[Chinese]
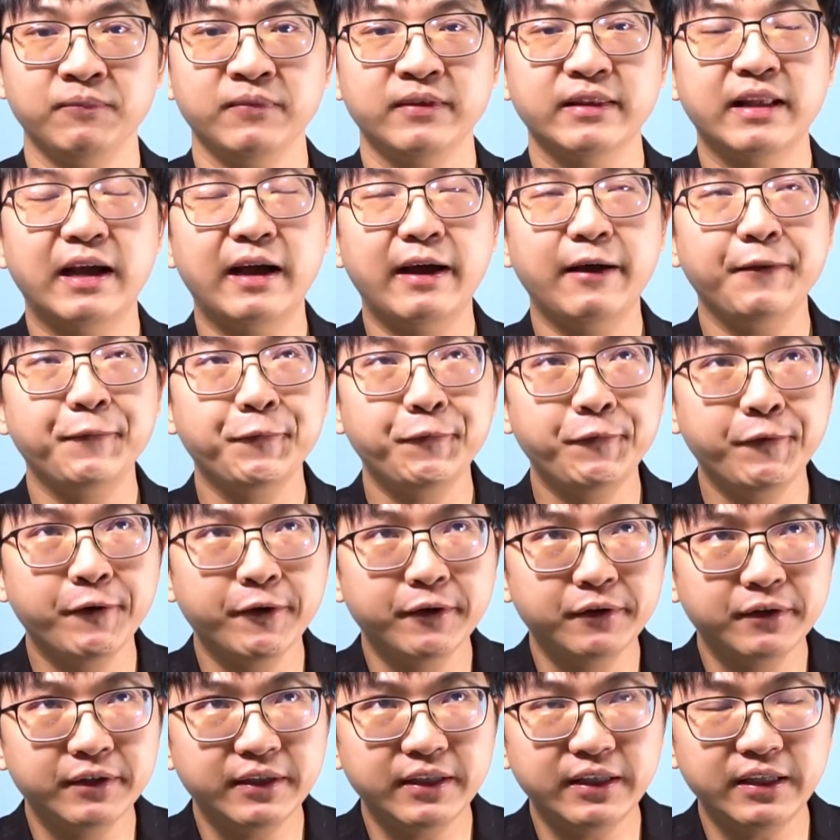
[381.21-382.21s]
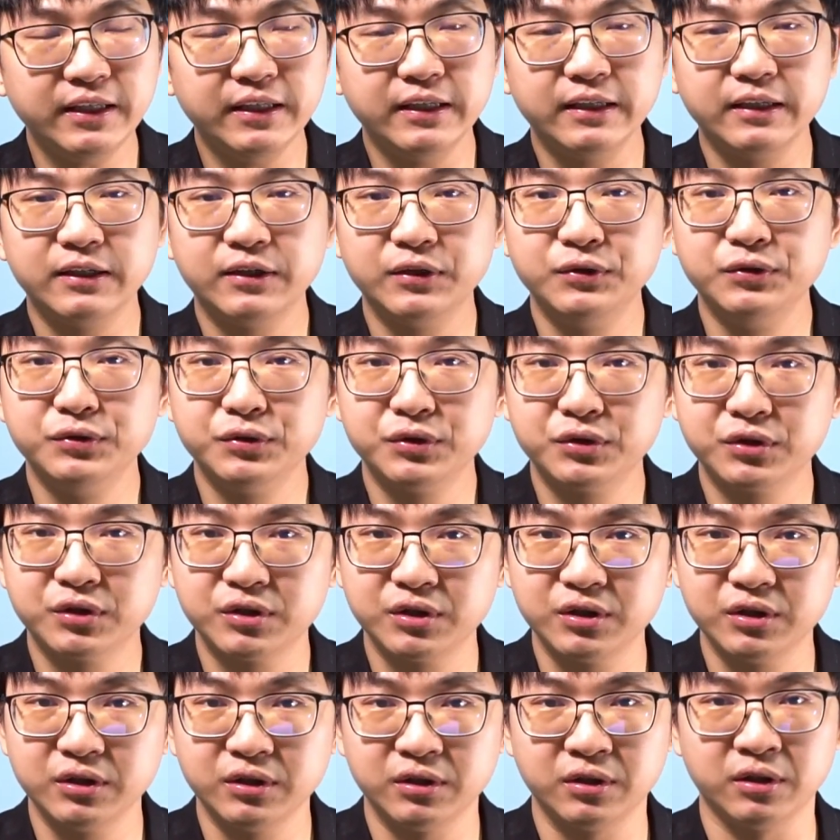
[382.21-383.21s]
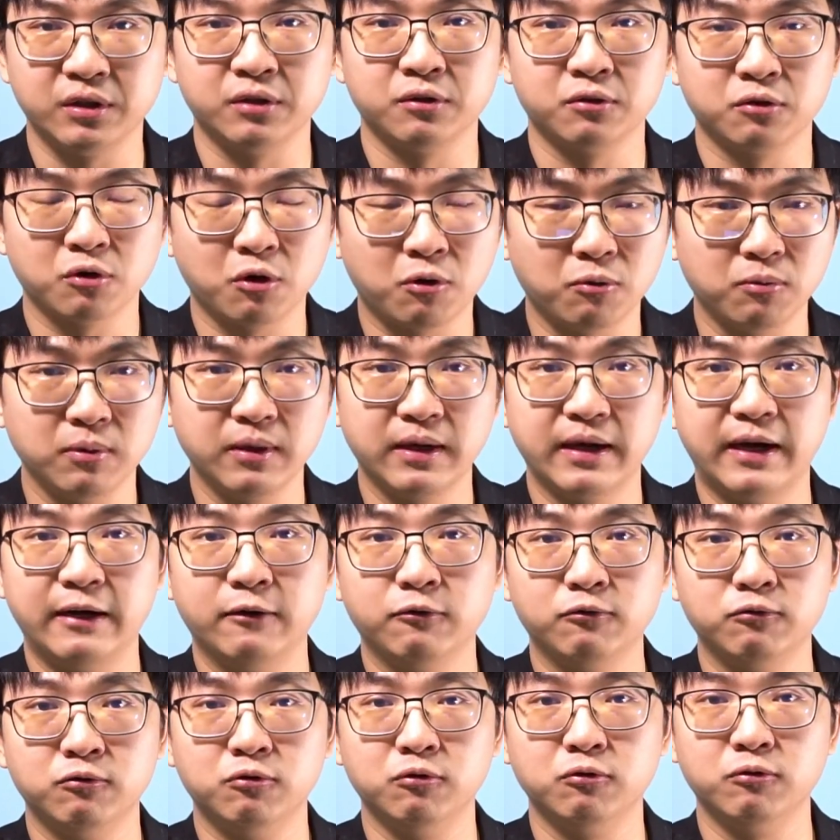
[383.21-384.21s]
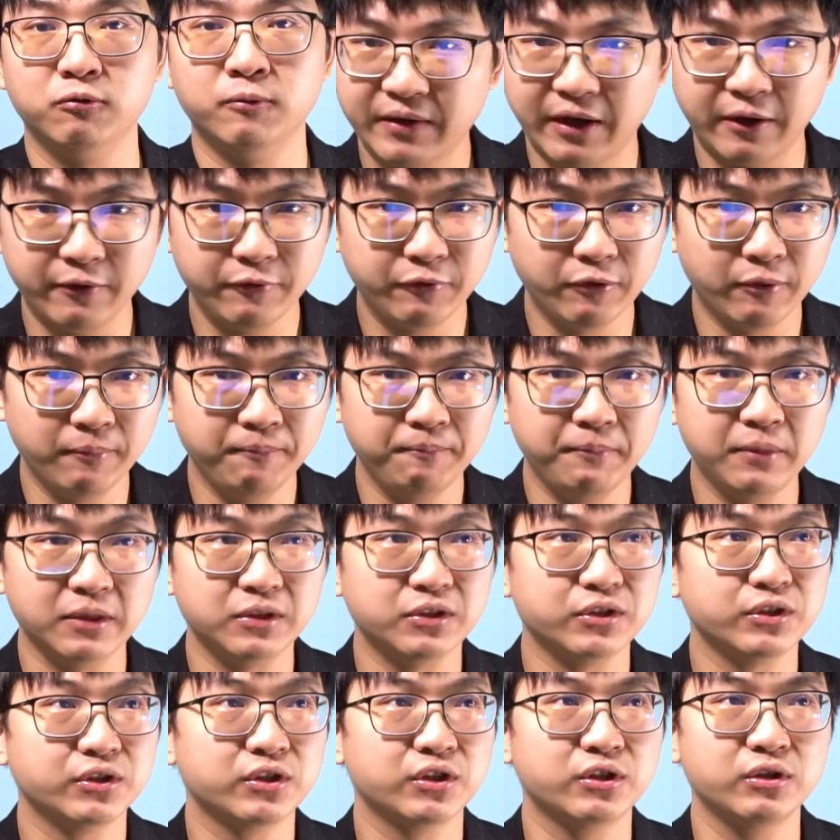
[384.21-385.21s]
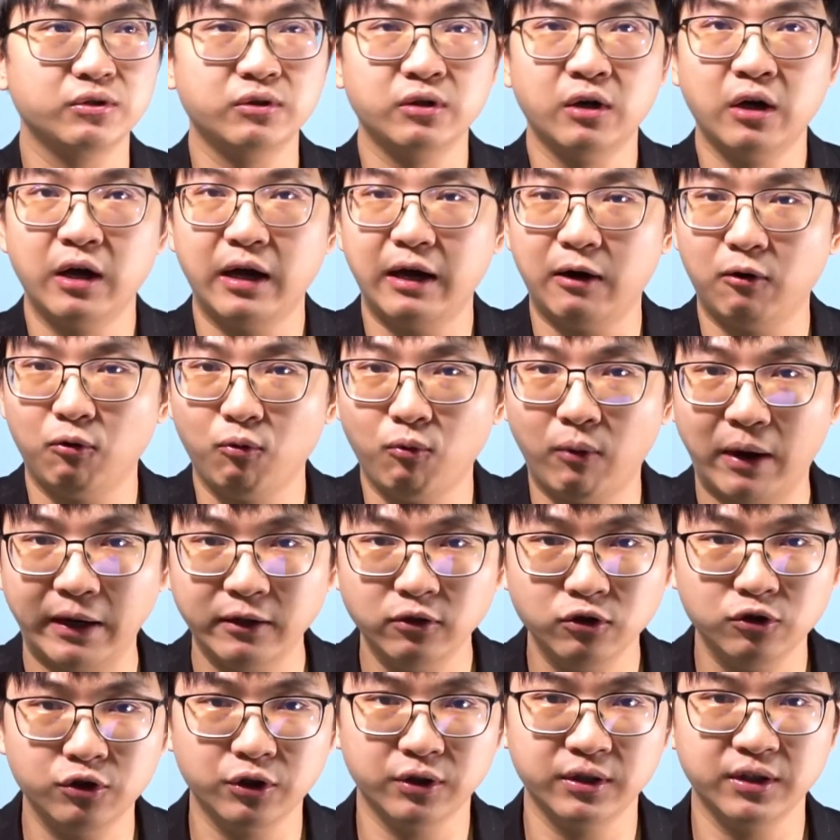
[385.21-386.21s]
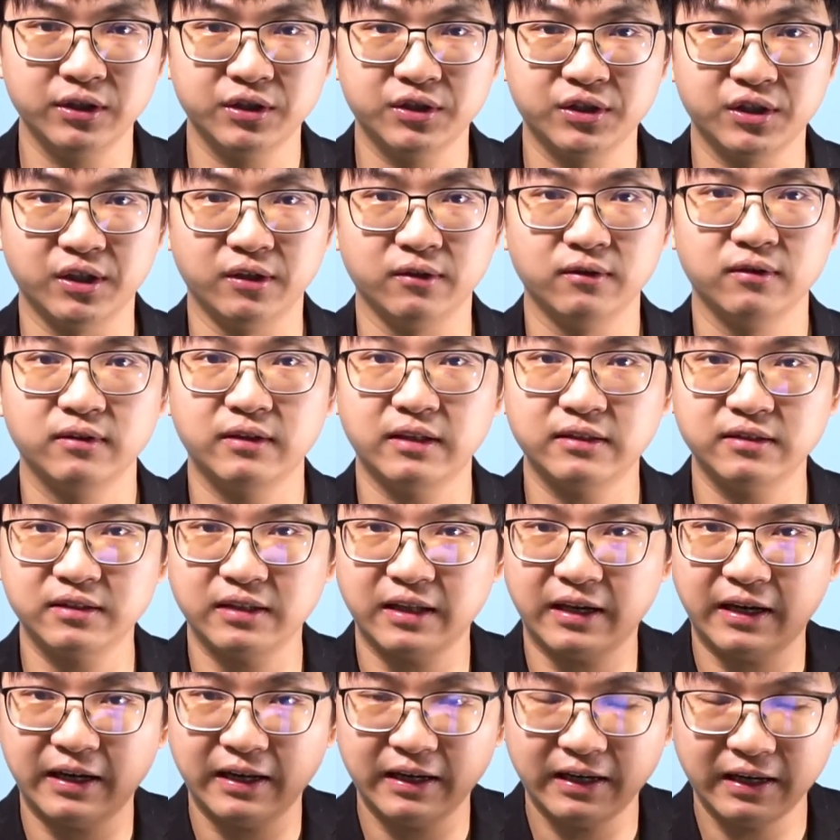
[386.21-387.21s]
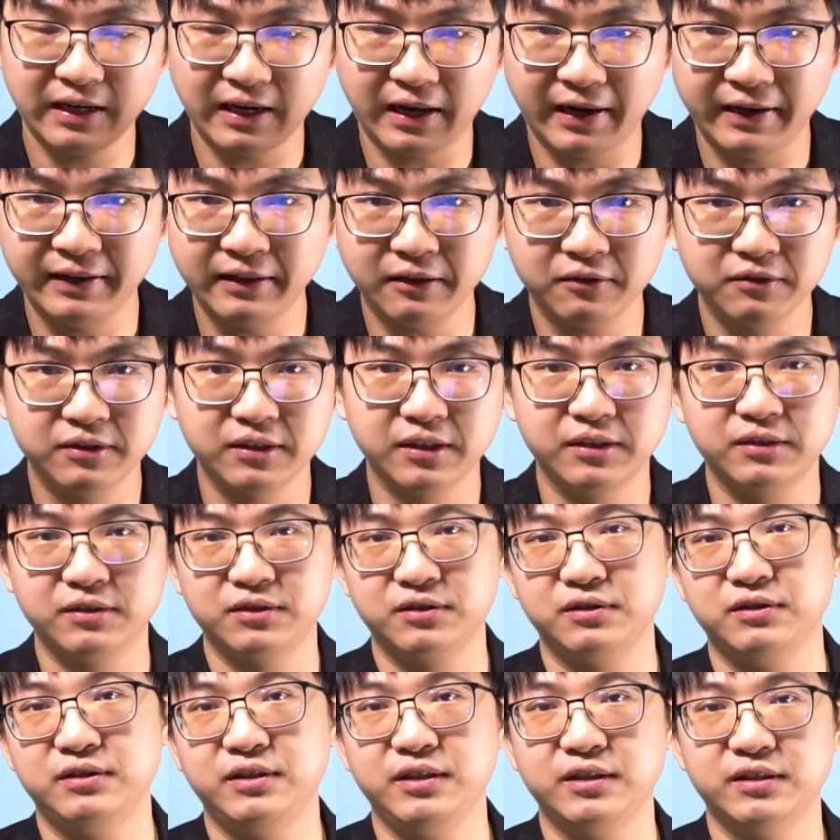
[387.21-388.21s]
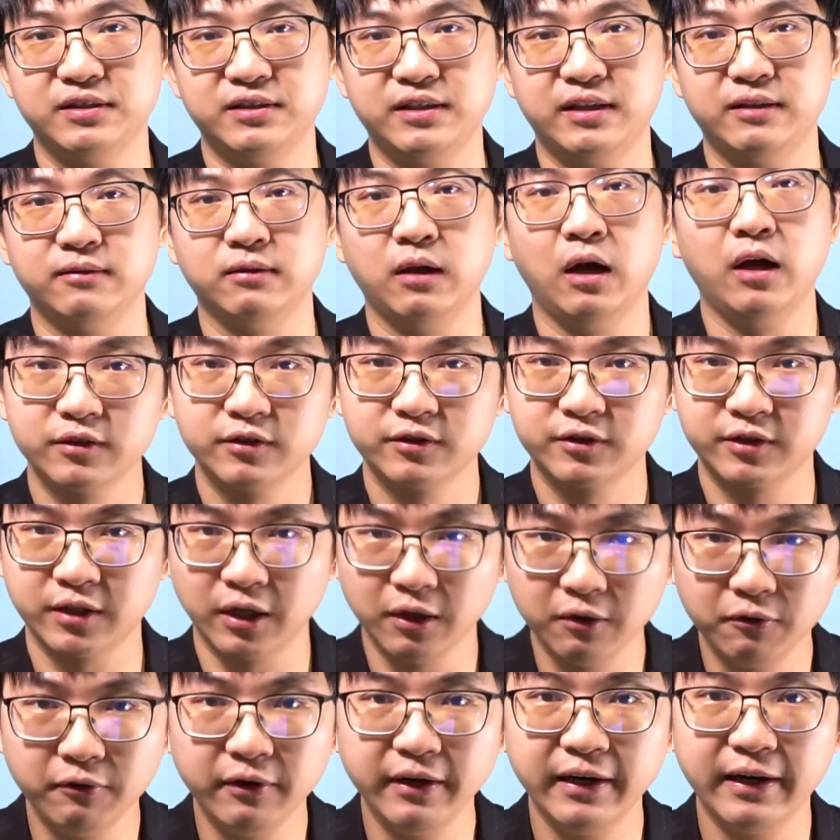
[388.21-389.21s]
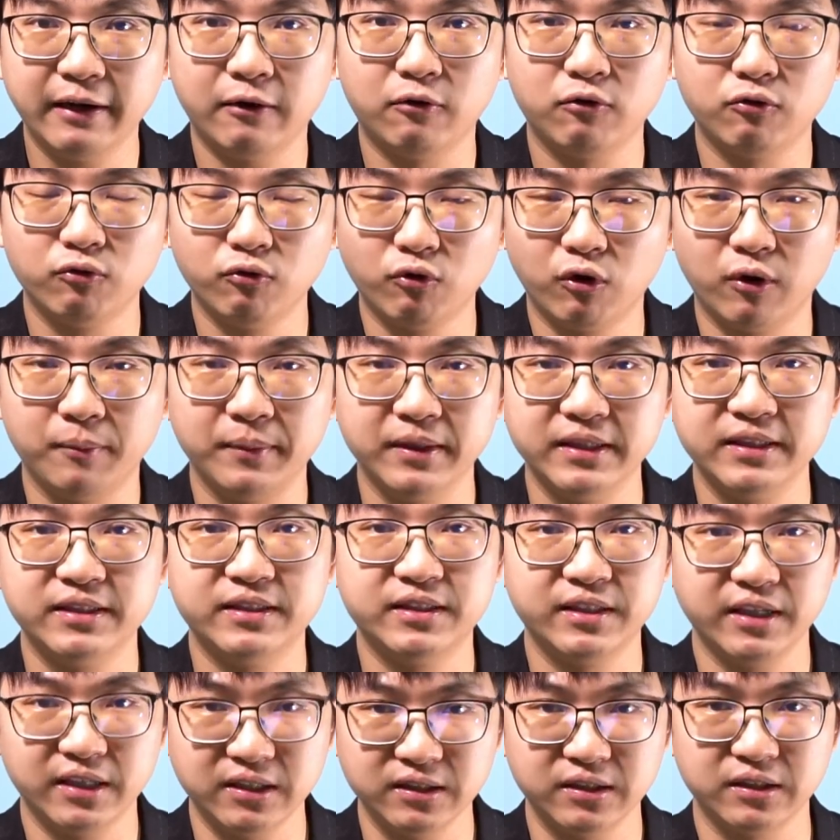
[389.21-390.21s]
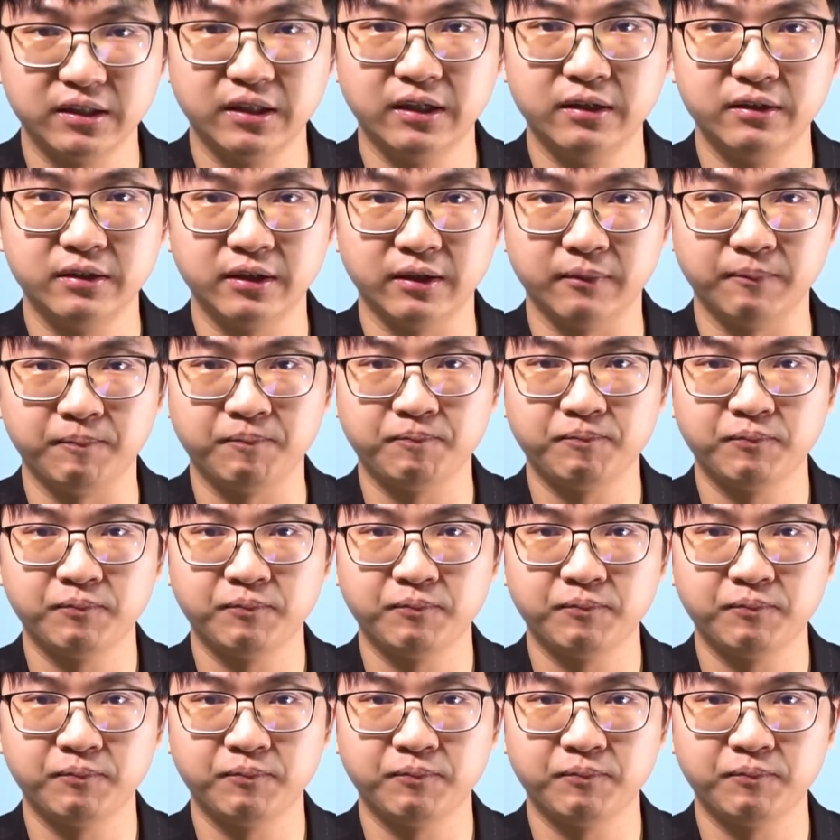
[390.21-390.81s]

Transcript: 他愿意跟世人同甘苦。他原本是啊，完全的神，但是他来到这个世界上，成为了我们这样子的人，